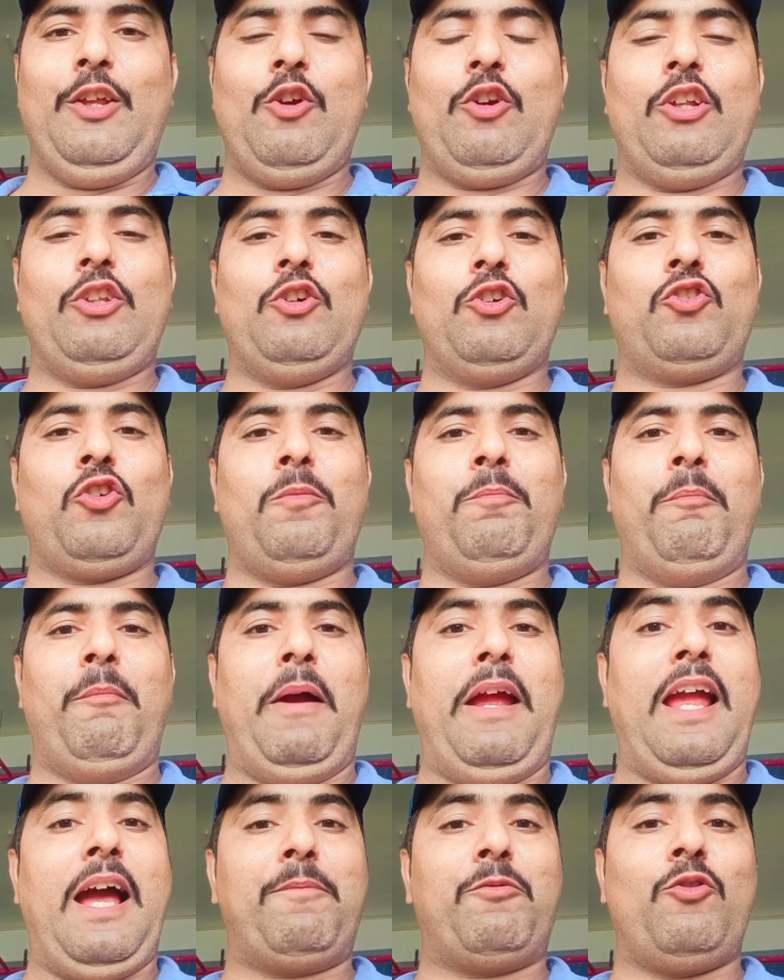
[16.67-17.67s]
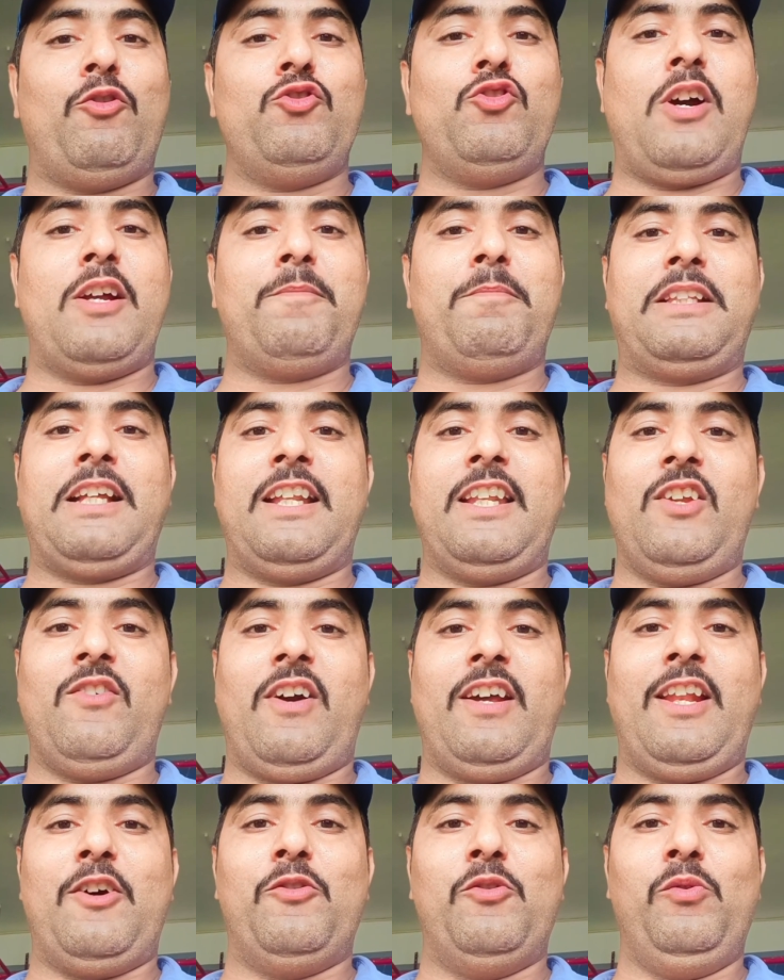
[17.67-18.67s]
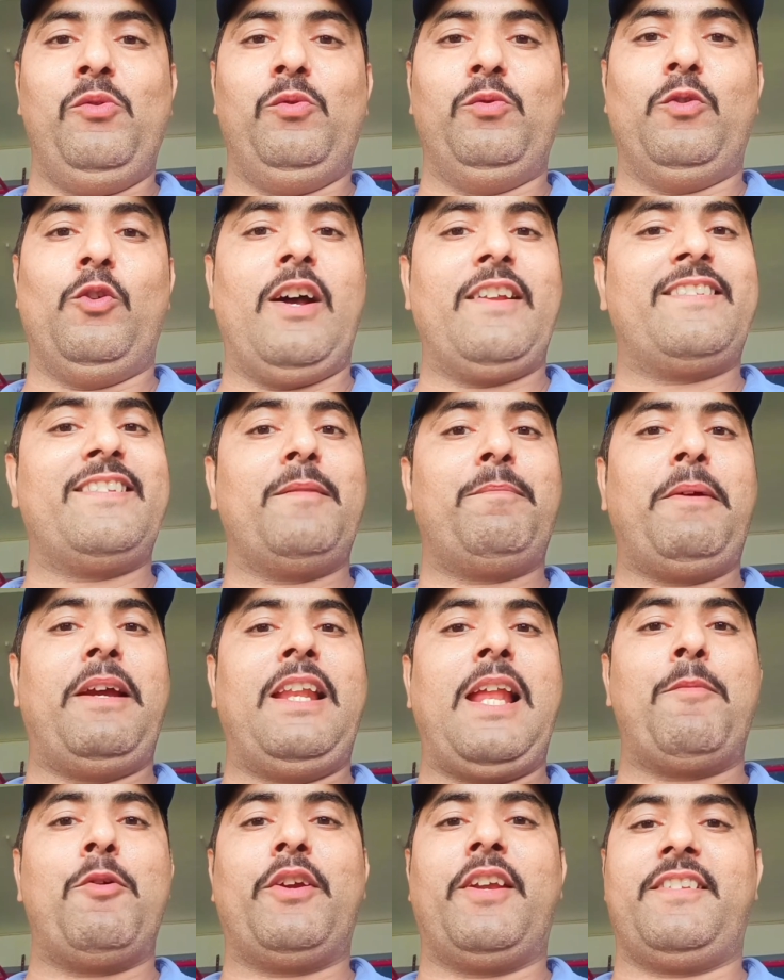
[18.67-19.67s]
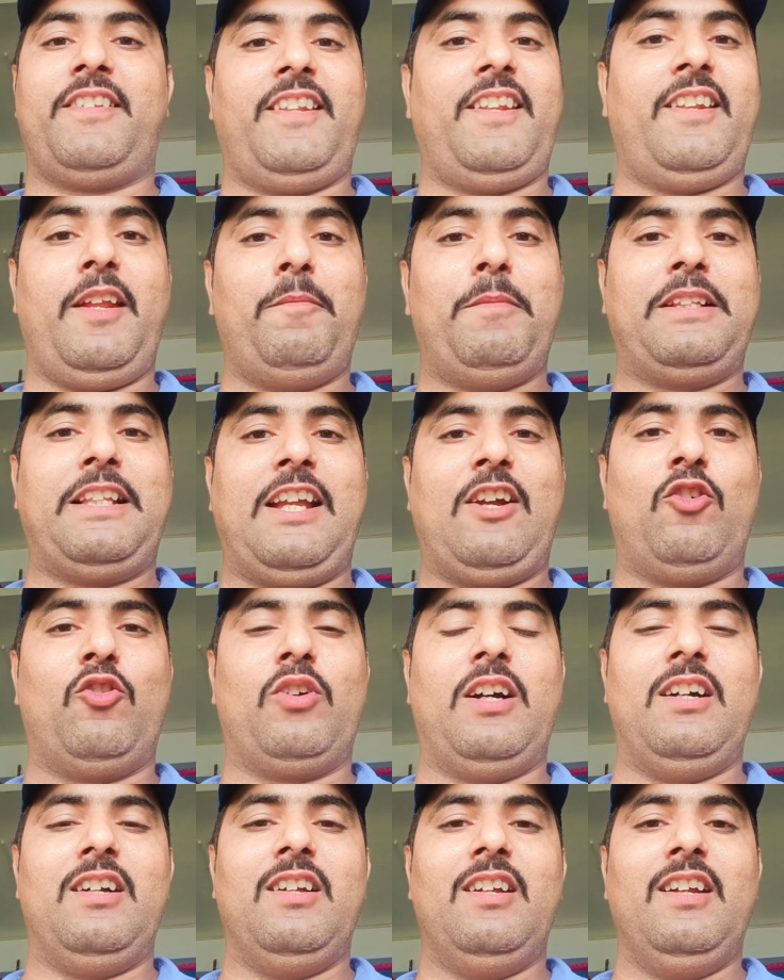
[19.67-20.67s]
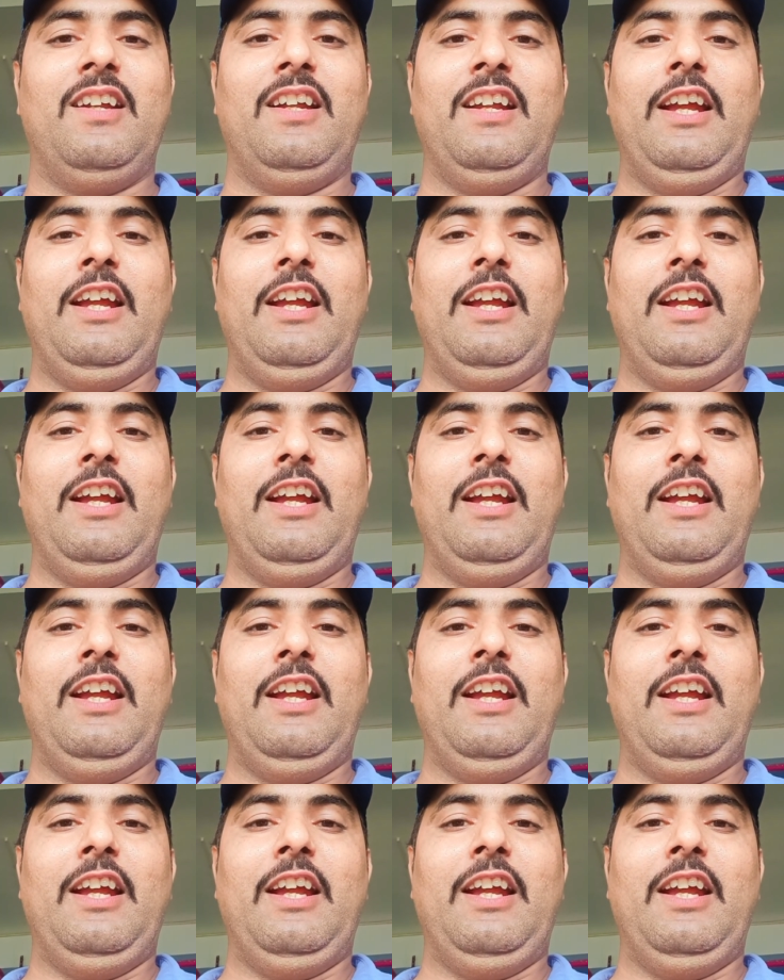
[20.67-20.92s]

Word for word: क्योंकि दोस्तों मैं आपको जो आज बताने वाला हूँ वो आज से पहले आपको किसी ने नहीं बताया होगा